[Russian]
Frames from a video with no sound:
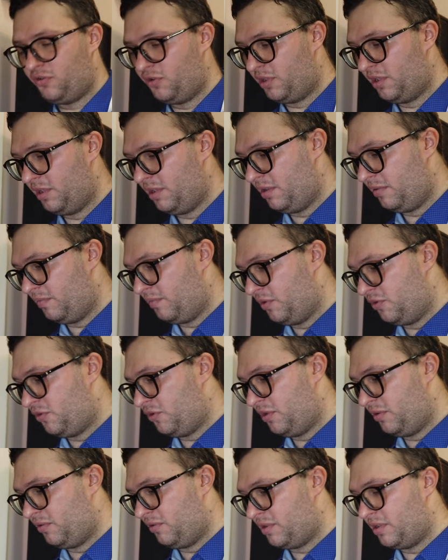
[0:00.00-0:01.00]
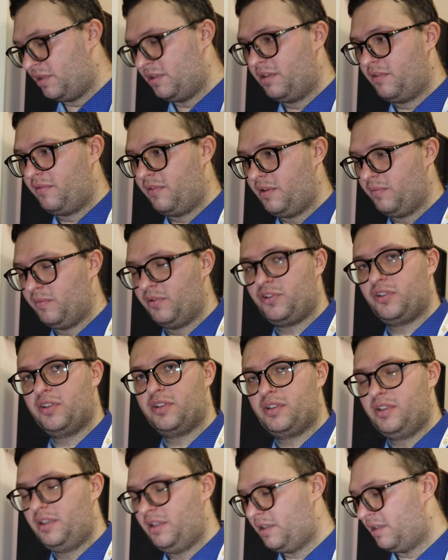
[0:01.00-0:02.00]
4 печи, то есть это 2
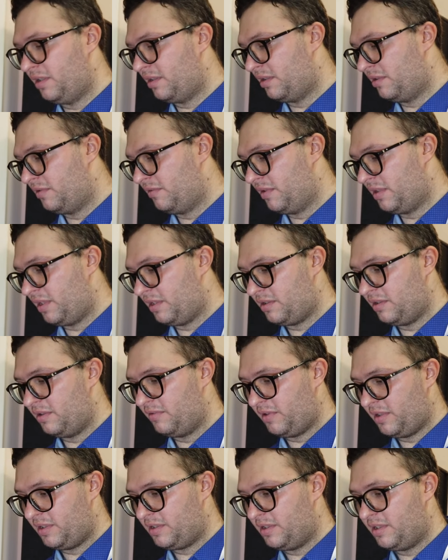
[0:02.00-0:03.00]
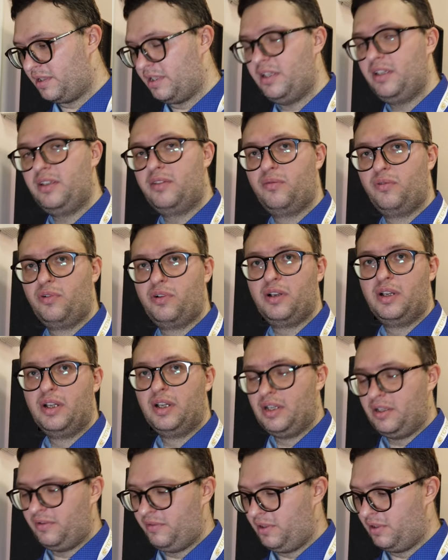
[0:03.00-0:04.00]
мощностных, это 12-20 и двух
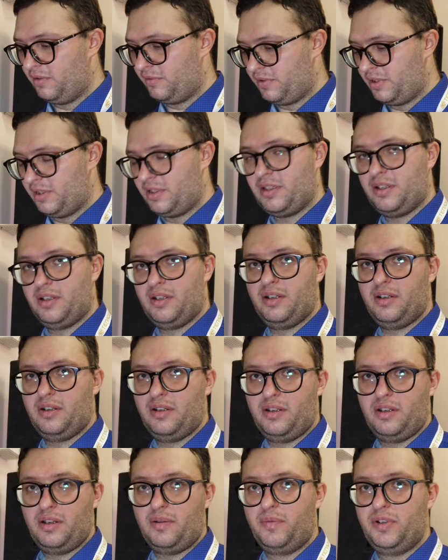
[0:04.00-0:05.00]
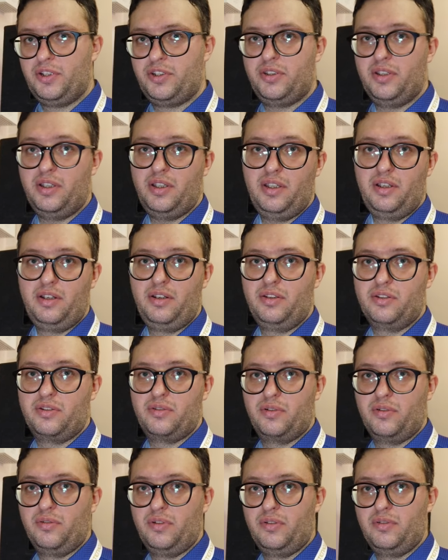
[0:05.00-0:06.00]
видов. Это обычная и
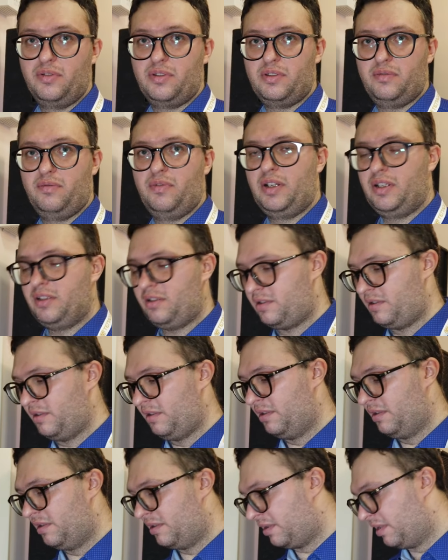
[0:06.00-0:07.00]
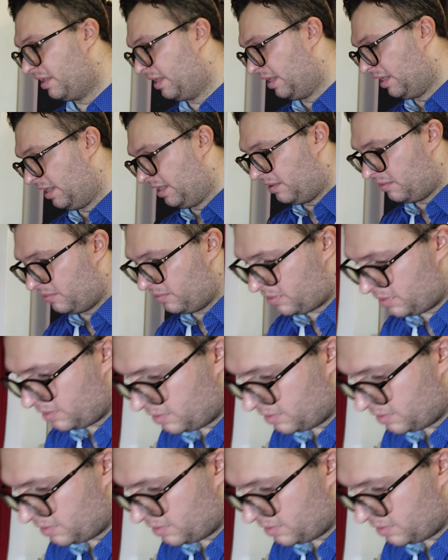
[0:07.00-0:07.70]
регистровая, то есть вариант с ЛГР. То есть